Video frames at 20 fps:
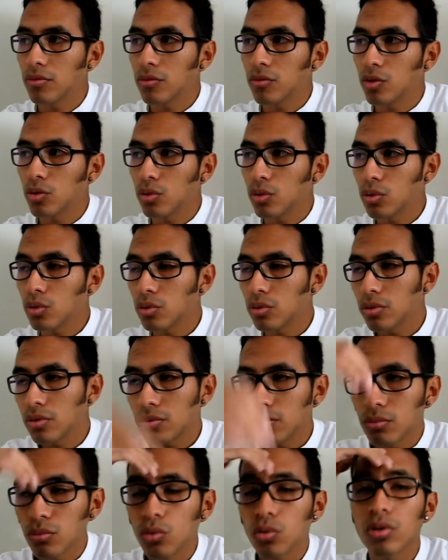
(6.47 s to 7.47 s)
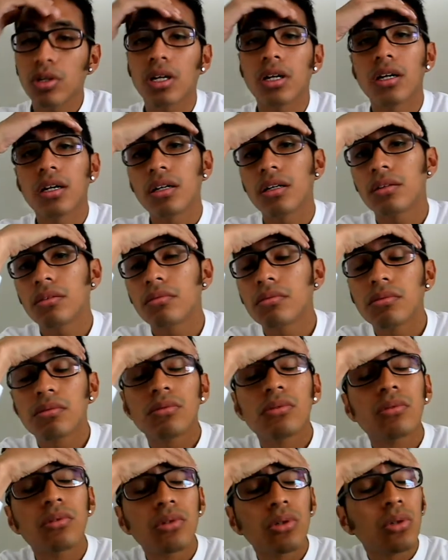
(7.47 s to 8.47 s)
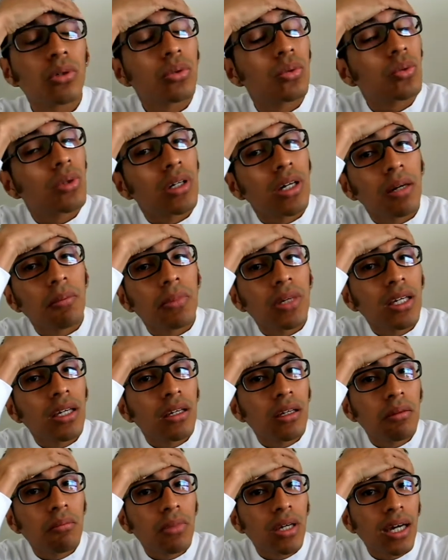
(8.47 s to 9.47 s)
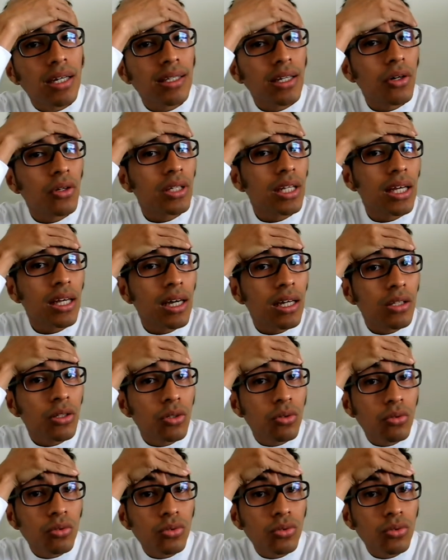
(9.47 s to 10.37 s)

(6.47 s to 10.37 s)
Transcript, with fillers: Yo nunca, yo nunca me, he ganado nada, ningún